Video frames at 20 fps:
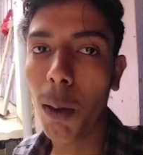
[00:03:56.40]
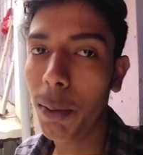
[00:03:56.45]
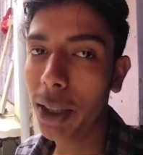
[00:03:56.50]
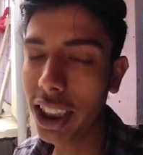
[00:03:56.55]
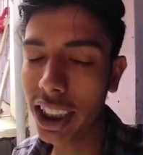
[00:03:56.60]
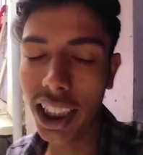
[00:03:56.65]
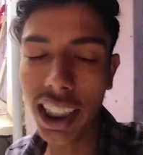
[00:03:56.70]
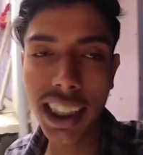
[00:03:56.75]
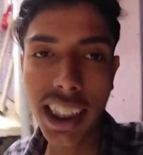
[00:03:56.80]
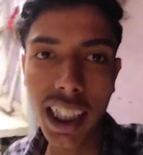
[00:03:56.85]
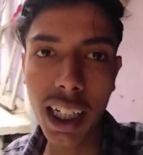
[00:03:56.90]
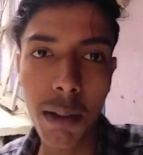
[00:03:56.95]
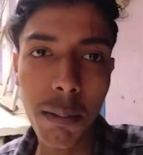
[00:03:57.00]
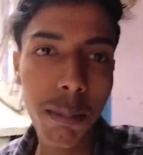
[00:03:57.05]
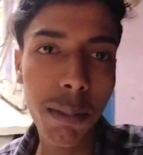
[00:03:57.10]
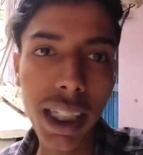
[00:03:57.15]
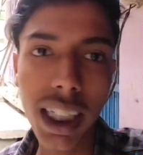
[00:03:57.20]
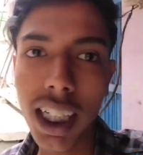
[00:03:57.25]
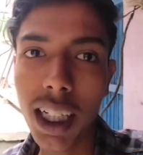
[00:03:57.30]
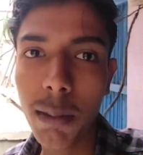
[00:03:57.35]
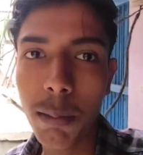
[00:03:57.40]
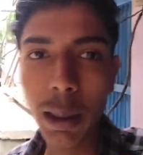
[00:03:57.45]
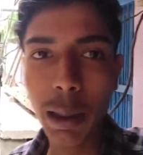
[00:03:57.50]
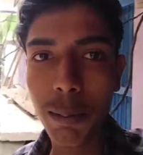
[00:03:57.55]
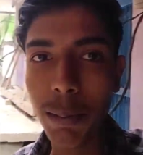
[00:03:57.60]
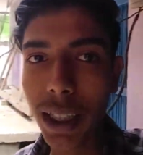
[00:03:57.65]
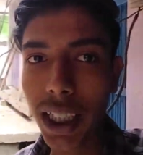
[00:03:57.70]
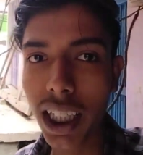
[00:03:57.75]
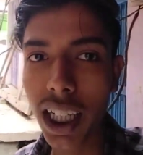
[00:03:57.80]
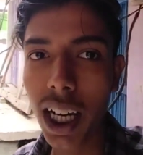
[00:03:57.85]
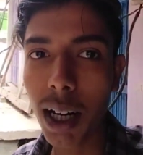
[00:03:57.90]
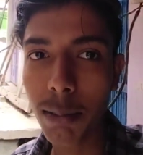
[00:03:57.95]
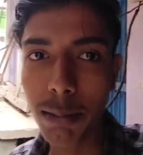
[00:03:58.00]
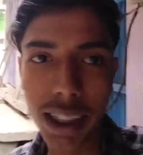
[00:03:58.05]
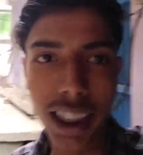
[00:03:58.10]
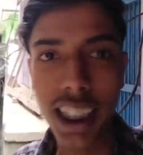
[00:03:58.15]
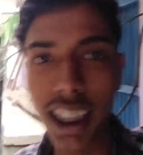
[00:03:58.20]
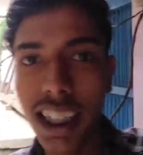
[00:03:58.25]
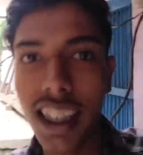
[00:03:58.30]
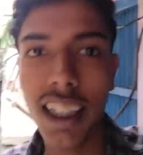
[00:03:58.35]
चलते हम भी घर में अपना काम
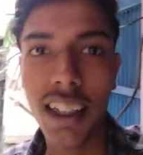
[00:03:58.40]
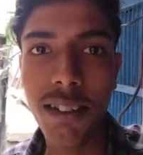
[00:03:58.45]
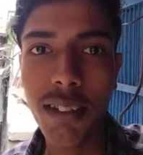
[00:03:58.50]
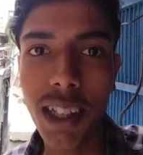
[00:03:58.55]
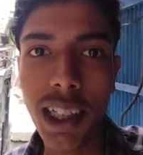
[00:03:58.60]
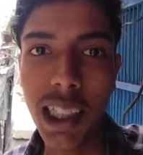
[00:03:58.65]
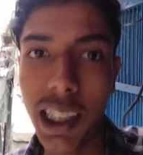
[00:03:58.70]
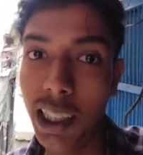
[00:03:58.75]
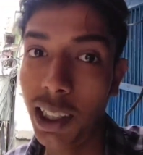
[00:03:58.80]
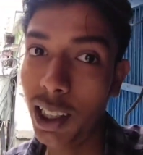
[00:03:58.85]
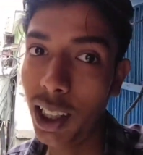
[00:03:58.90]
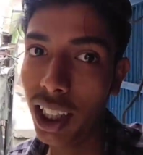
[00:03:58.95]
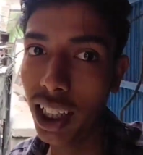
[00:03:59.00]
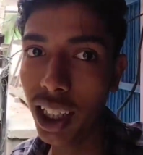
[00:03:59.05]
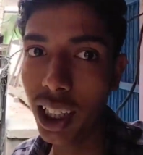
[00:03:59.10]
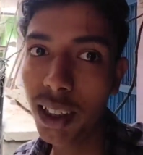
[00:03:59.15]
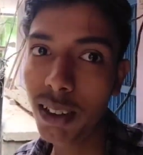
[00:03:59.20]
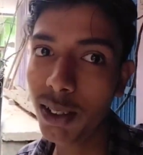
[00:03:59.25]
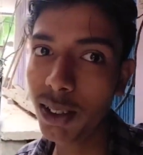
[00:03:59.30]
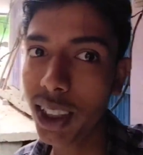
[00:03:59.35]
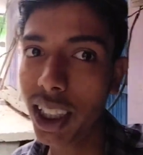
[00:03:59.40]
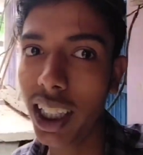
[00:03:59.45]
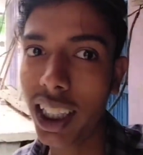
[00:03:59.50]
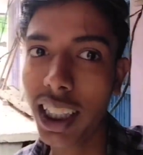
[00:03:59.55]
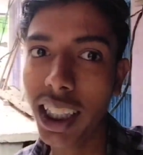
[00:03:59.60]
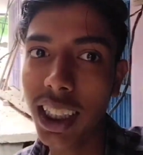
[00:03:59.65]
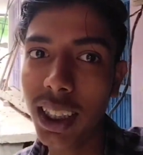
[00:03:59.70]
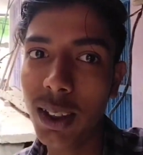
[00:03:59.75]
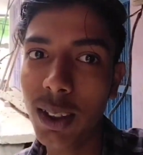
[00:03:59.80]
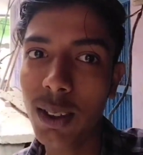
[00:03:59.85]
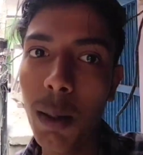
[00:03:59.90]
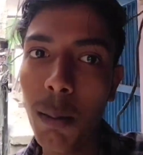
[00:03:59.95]
करते हैं वरना लेट हो जाएगी तो